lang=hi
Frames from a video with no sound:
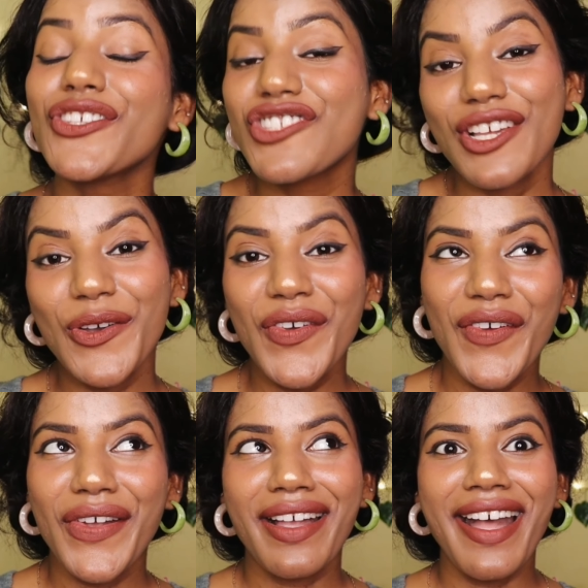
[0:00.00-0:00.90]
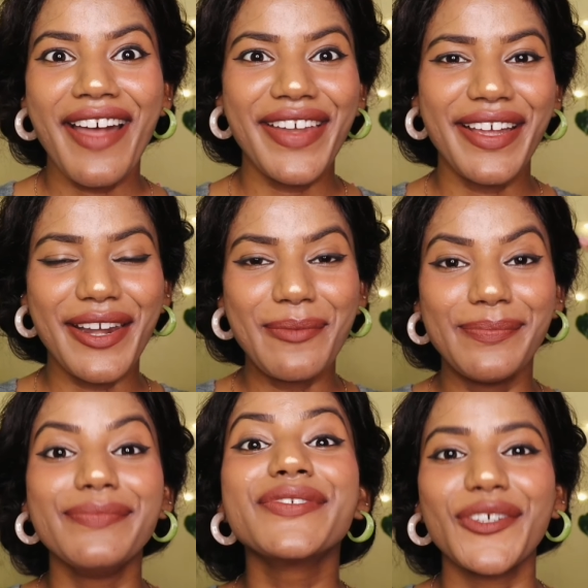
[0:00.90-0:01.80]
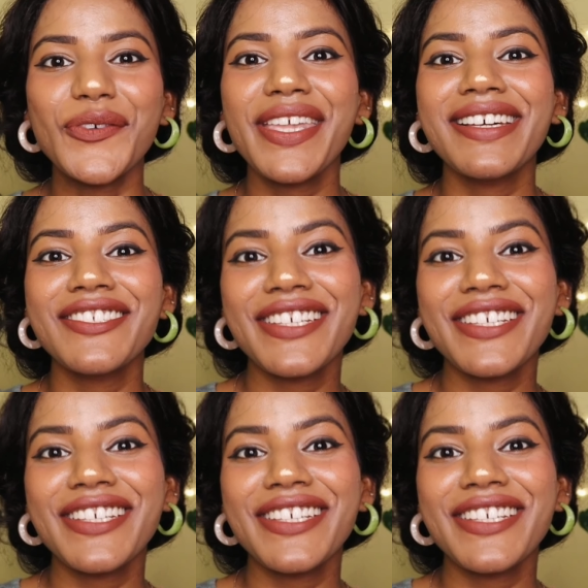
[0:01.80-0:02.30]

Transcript: तो चलो कार्यक्रम शुरू किया